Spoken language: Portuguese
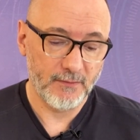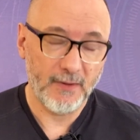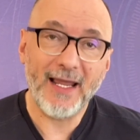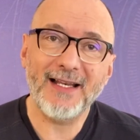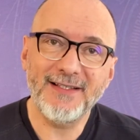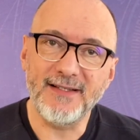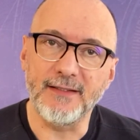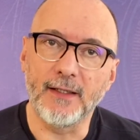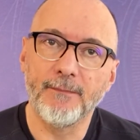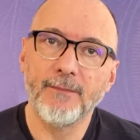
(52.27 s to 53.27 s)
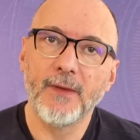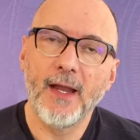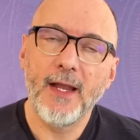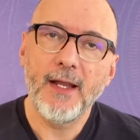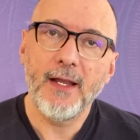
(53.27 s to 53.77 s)
Ela dizia:
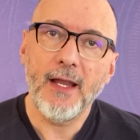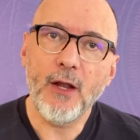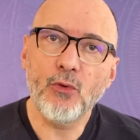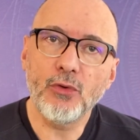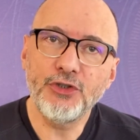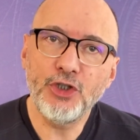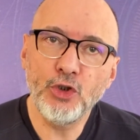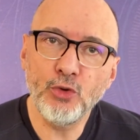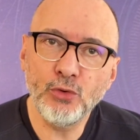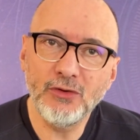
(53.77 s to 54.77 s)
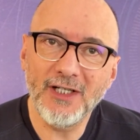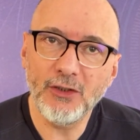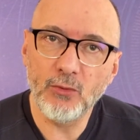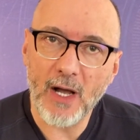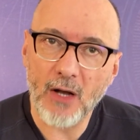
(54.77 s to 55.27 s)
"Eu continuo
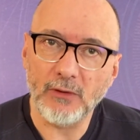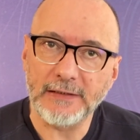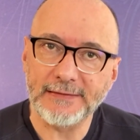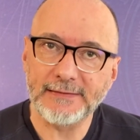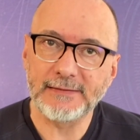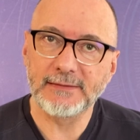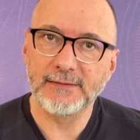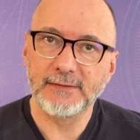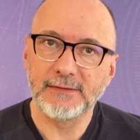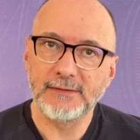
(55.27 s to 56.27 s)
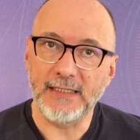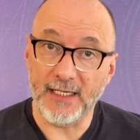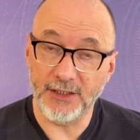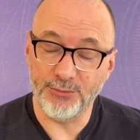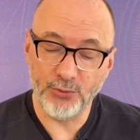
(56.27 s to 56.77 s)
dando aulas na
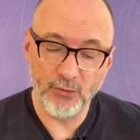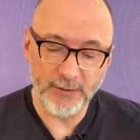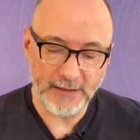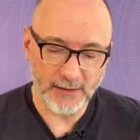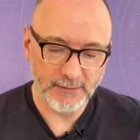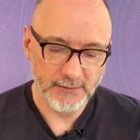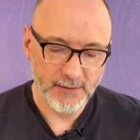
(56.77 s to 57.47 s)
rede pública